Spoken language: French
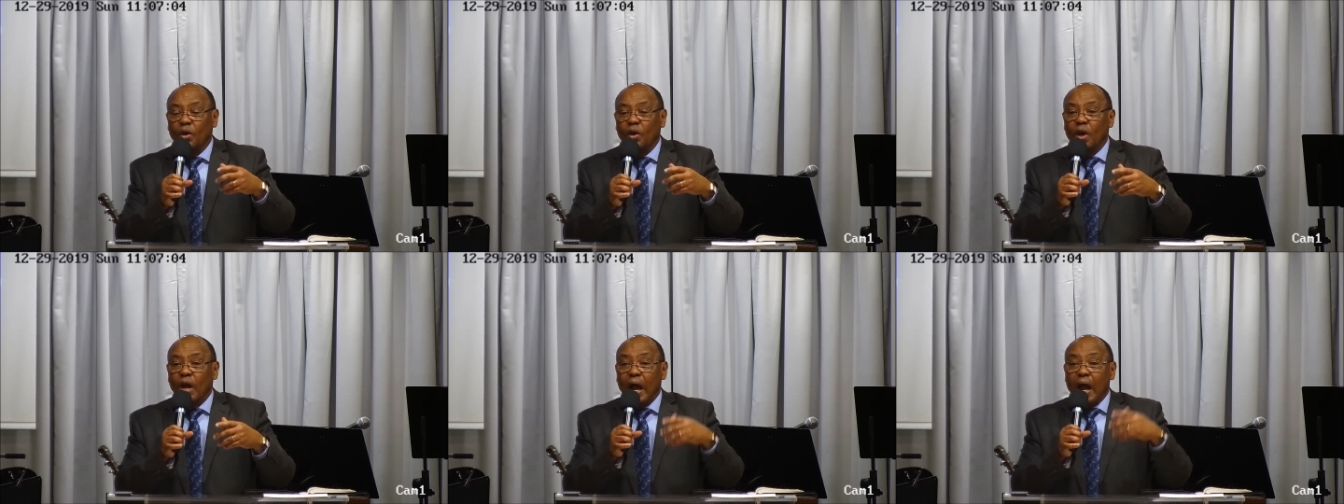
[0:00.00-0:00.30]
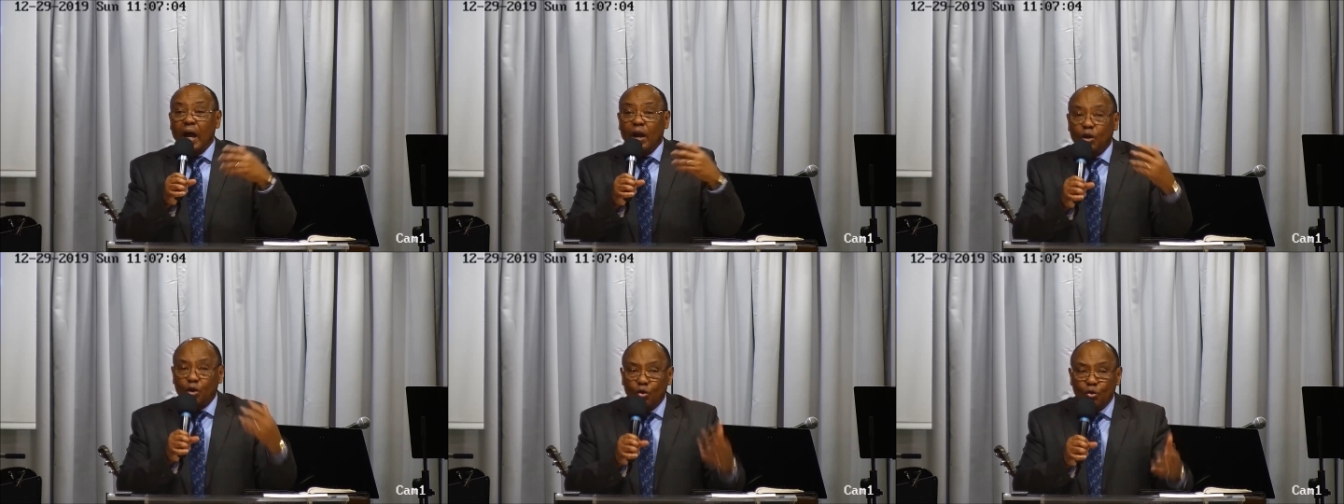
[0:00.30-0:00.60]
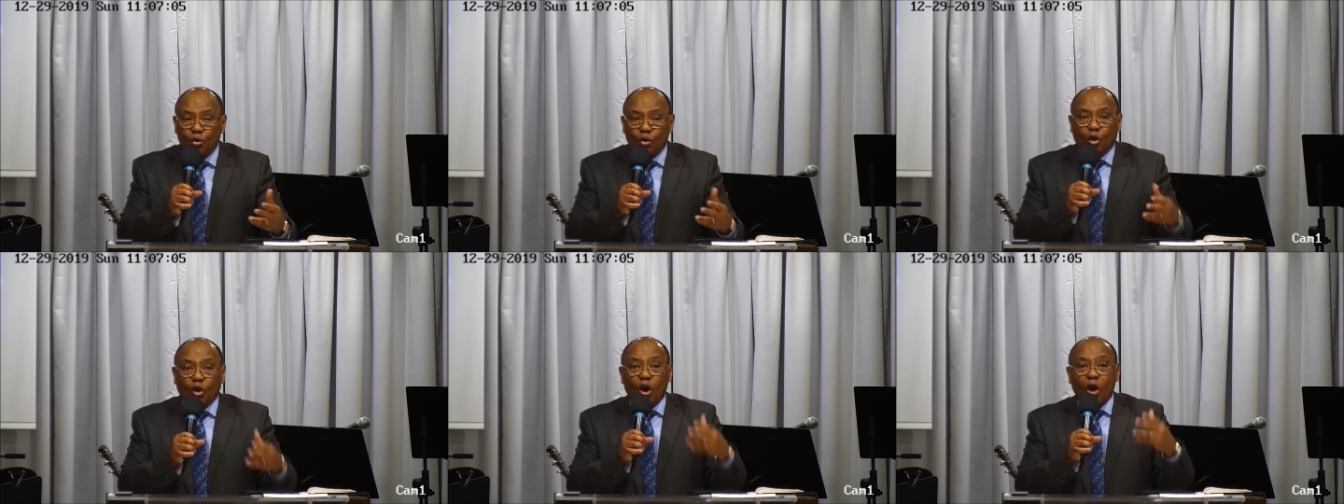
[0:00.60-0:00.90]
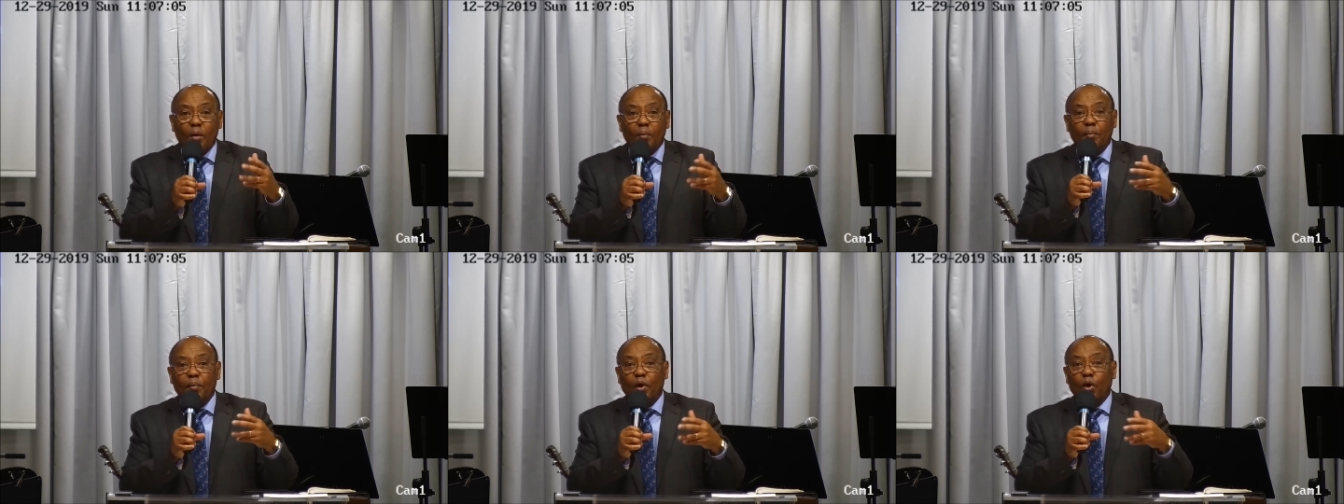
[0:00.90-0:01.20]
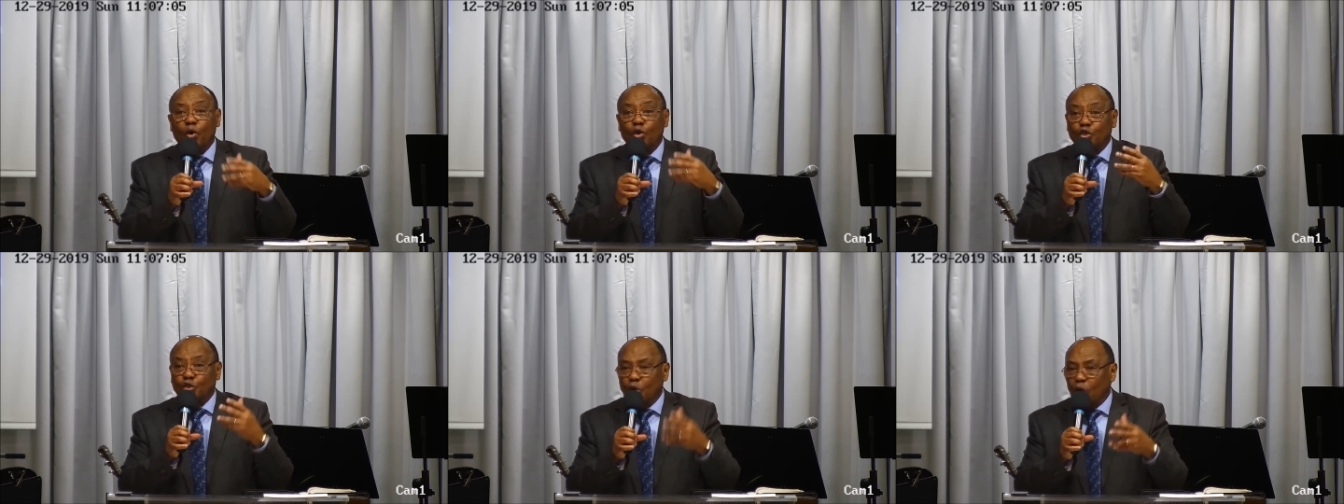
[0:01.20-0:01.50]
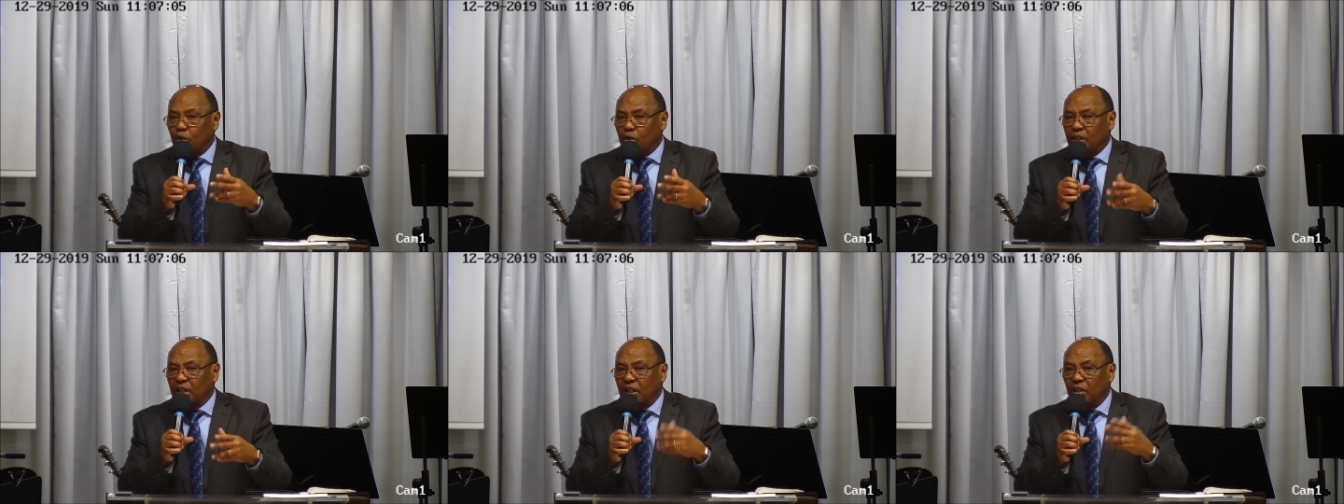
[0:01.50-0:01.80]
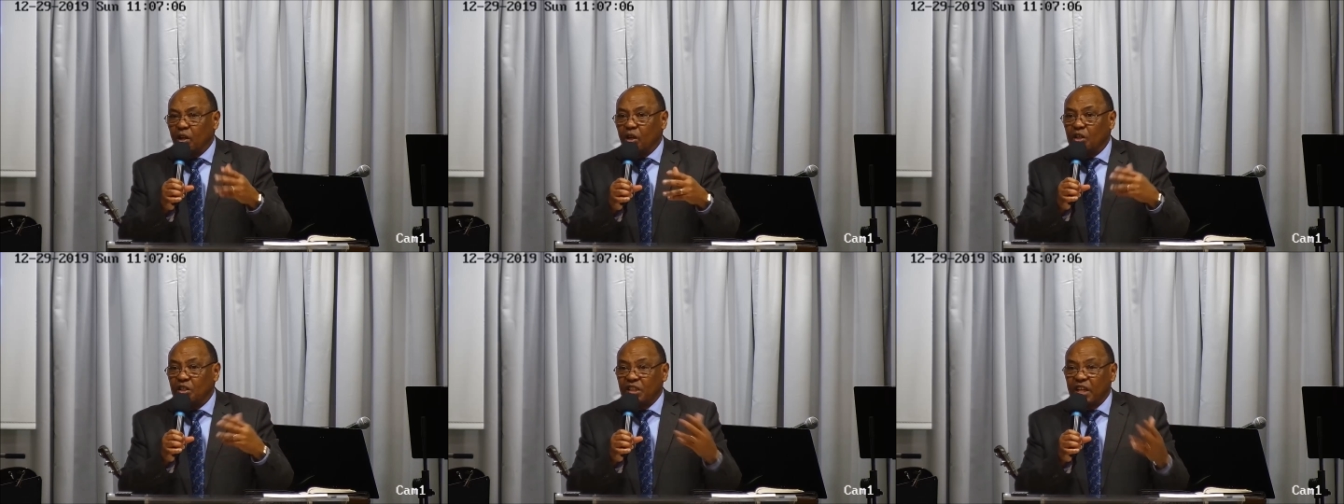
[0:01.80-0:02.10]
À nous comme aux autres qui ne
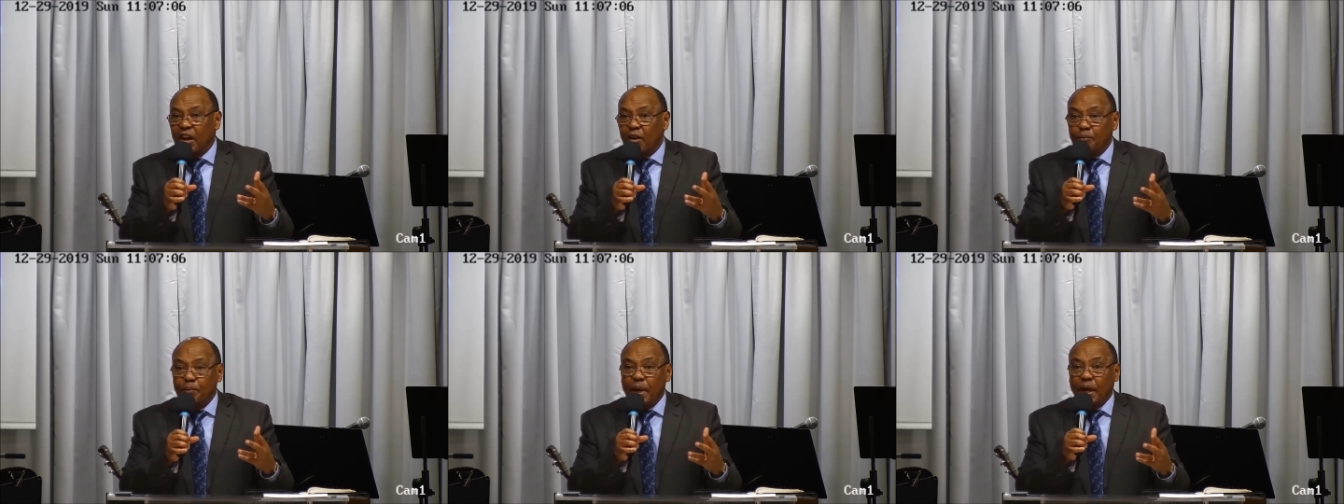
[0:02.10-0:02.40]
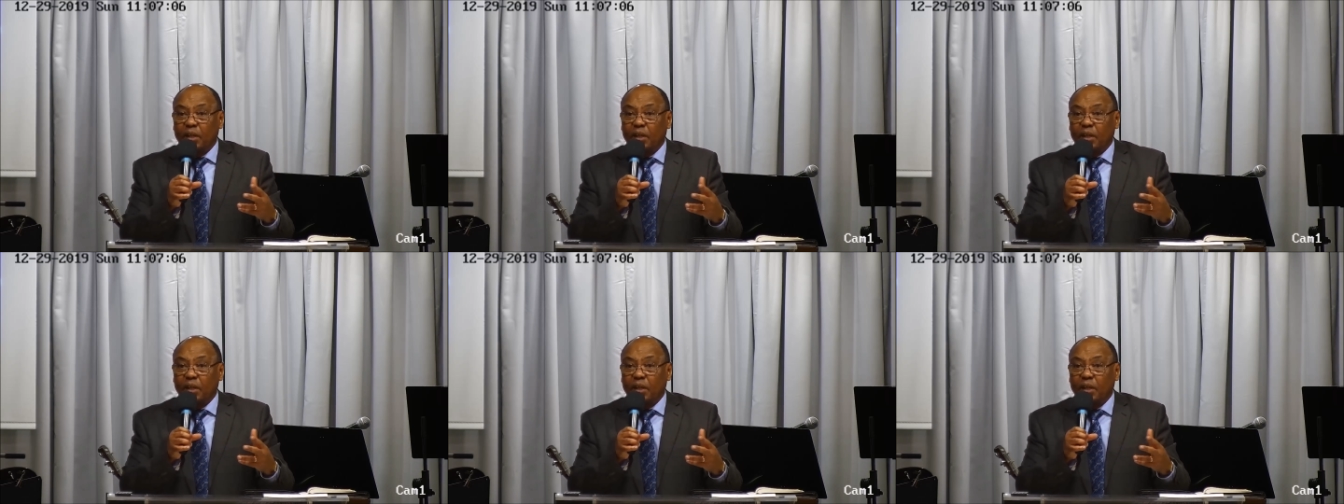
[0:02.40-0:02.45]
le savent pas,